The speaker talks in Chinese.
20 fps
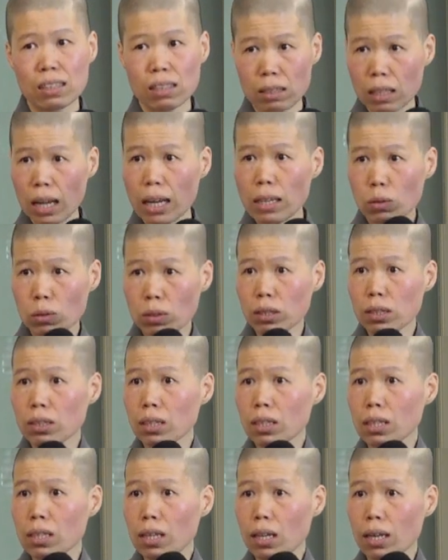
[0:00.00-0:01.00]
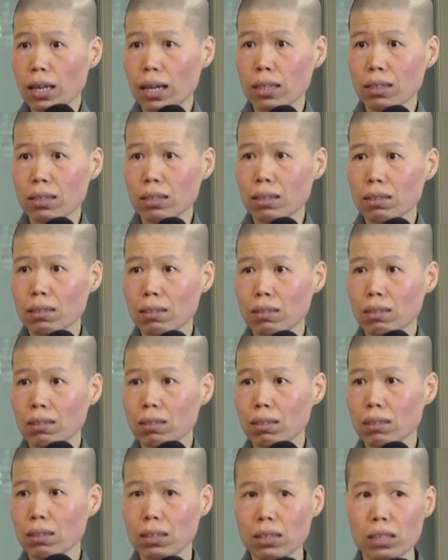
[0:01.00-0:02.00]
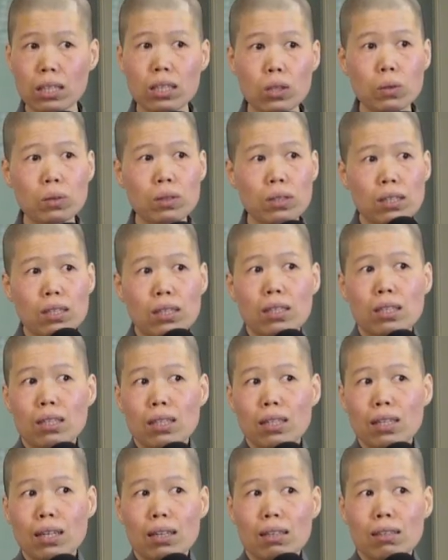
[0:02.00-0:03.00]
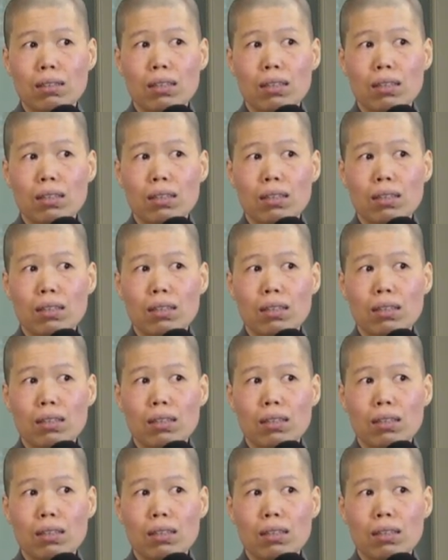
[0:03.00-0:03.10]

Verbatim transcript: 他有这个力量，心有这个力量。